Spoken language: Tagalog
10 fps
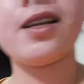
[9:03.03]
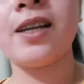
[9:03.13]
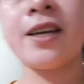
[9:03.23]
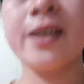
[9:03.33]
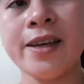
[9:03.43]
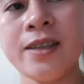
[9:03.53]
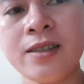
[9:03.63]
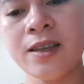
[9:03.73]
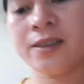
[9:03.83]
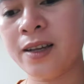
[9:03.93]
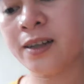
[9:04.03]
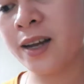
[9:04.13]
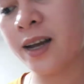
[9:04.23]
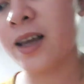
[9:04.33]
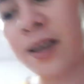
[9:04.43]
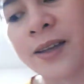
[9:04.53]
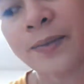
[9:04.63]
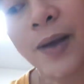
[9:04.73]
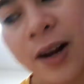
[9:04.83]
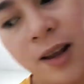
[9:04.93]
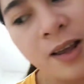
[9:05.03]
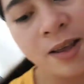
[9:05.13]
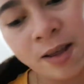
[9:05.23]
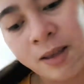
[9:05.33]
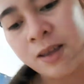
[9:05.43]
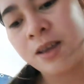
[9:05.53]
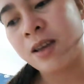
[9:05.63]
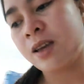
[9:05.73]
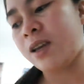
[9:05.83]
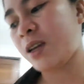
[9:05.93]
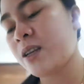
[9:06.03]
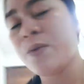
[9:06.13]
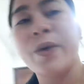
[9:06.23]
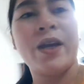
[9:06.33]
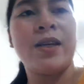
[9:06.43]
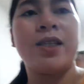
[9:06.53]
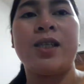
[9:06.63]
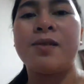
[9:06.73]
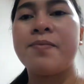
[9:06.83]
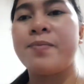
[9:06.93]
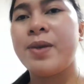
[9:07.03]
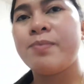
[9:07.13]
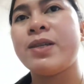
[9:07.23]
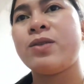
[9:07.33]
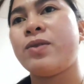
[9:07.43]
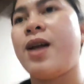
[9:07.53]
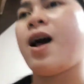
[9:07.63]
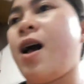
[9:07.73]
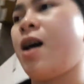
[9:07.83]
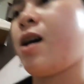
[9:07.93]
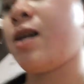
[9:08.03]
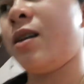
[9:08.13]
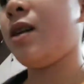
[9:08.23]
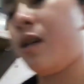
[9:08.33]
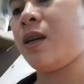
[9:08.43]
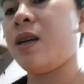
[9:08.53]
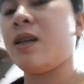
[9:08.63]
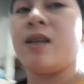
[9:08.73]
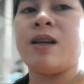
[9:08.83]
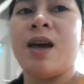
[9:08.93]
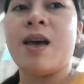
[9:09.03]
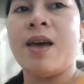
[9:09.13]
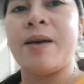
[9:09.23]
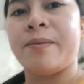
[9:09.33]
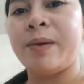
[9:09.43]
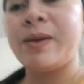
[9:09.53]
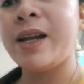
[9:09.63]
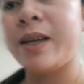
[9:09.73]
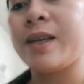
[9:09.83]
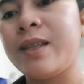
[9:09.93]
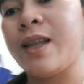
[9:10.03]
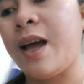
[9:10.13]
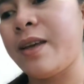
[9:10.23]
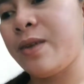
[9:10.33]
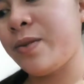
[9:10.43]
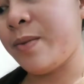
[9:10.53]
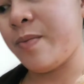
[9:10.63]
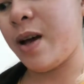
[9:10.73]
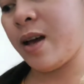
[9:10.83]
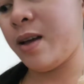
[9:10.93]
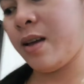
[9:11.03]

lalagyan natin sa isang lagayan para anyways, may basura ha. I may malagyan tayo, di ba?